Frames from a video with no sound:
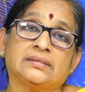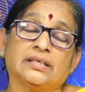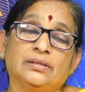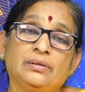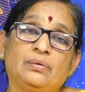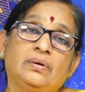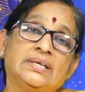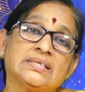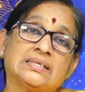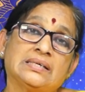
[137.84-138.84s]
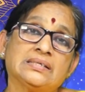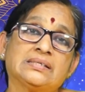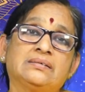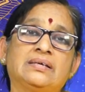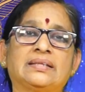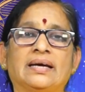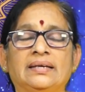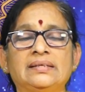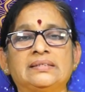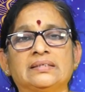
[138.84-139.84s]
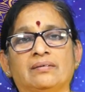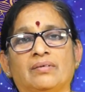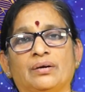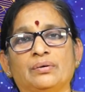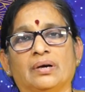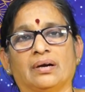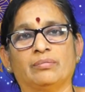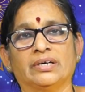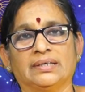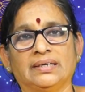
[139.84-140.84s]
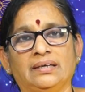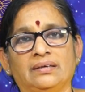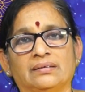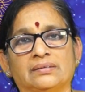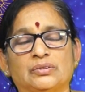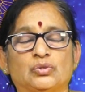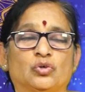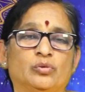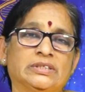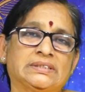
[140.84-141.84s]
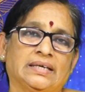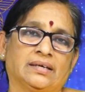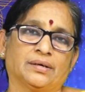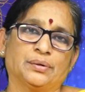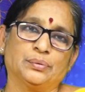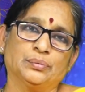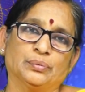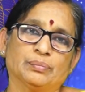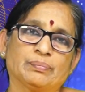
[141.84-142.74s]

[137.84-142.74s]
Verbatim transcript: చంద్రుణ్ణి శిరస్సున ధరించిన వాడు కాబట్టి సోమశేఖరుడు